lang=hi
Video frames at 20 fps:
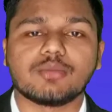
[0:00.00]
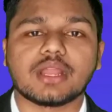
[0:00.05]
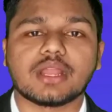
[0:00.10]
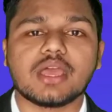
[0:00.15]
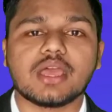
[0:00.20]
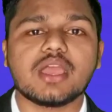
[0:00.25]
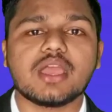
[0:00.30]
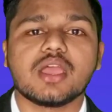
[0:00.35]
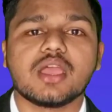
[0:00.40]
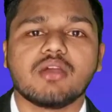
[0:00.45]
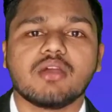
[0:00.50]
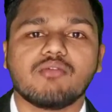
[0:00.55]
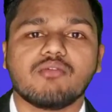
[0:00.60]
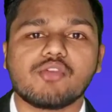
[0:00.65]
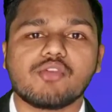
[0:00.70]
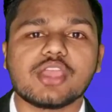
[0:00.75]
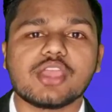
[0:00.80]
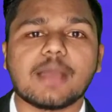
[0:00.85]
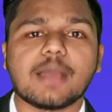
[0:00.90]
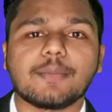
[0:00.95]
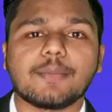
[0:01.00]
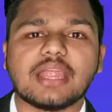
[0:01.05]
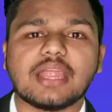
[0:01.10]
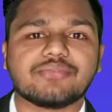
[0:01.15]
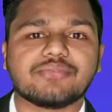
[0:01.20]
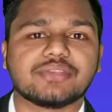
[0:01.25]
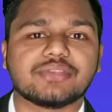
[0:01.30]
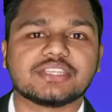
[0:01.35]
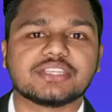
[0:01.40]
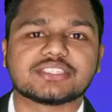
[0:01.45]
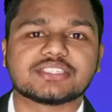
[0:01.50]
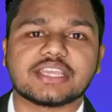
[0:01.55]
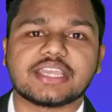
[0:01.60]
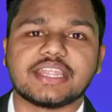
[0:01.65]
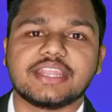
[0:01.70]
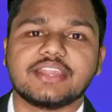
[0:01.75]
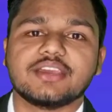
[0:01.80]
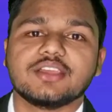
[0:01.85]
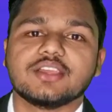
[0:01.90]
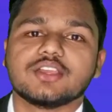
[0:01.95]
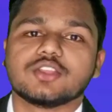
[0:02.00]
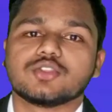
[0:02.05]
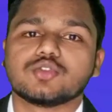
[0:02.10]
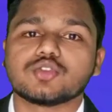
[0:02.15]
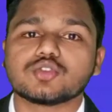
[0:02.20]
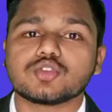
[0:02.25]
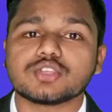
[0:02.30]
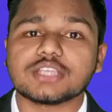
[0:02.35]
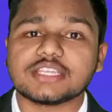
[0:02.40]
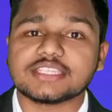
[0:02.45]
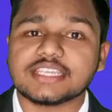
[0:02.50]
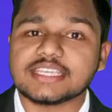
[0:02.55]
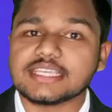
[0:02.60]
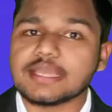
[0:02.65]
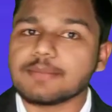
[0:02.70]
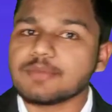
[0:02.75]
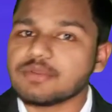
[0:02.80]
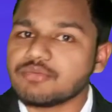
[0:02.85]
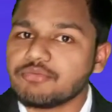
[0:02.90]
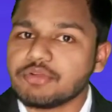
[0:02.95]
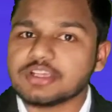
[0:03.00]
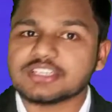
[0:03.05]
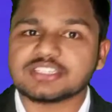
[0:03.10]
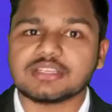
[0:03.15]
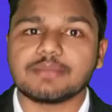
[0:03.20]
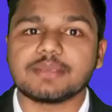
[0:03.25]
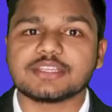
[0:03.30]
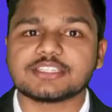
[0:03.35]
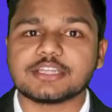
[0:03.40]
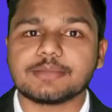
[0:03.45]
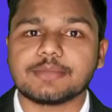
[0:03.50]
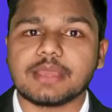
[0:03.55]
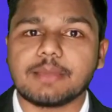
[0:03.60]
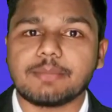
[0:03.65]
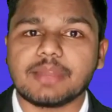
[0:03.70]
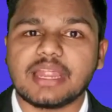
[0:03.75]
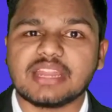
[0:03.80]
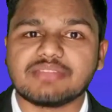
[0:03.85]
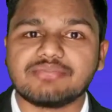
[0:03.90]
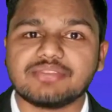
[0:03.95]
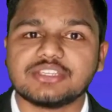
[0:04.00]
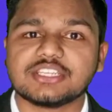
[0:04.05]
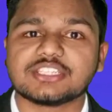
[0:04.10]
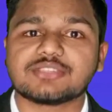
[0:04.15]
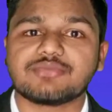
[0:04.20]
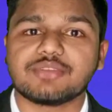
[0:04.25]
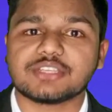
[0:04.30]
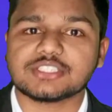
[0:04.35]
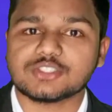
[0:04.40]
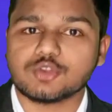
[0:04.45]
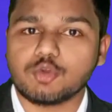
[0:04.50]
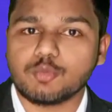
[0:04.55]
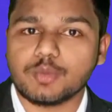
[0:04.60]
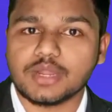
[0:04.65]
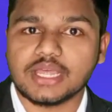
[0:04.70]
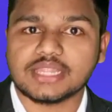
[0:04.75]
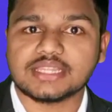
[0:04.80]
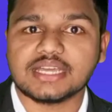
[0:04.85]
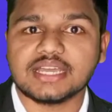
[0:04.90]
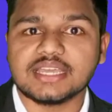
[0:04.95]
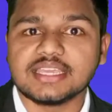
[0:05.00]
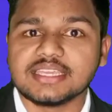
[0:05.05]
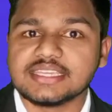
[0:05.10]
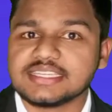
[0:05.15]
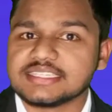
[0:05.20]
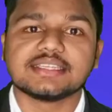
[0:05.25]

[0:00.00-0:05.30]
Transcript: जो हमारा है वो है अप्लाइड फिजिक्स सेकंड दोस्तों जैसे कि आपने फर्स्ट सेमेस्टर में अप्लाइड फिजिक्स फर्स्ट को पढ़ा था